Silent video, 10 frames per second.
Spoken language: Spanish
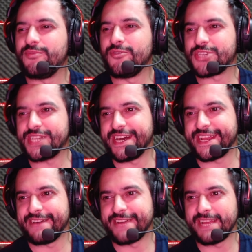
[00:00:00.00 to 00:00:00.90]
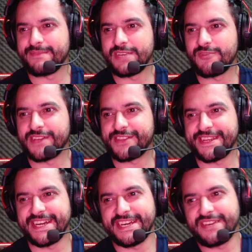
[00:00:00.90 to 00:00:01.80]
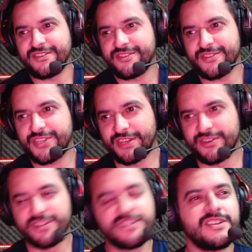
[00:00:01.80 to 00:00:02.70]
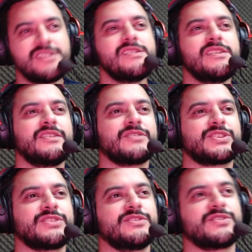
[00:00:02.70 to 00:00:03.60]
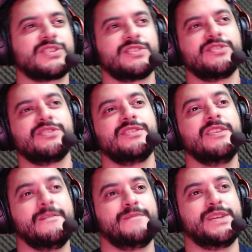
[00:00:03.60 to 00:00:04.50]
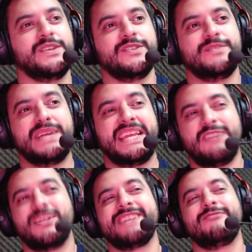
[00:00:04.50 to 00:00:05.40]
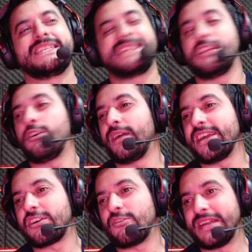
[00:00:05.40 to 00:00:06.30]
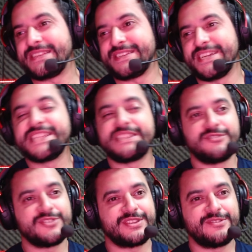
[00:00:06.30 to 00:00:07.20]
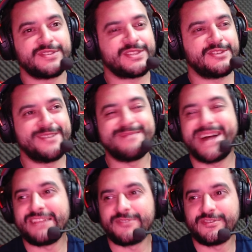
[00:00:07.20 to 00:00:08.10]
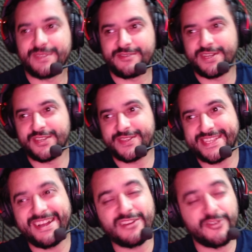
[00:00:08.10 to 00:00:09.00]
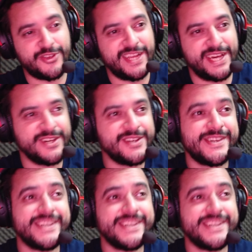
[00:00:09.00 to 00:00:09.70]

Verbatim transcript: pudo llegar a ver la película estrenada, no, no llegó, no llegó, no llegó. Pero Igual, se lo veía convaleciente, boludo. Se lo, se ve mal, Pero bueno, sí, estaba controlado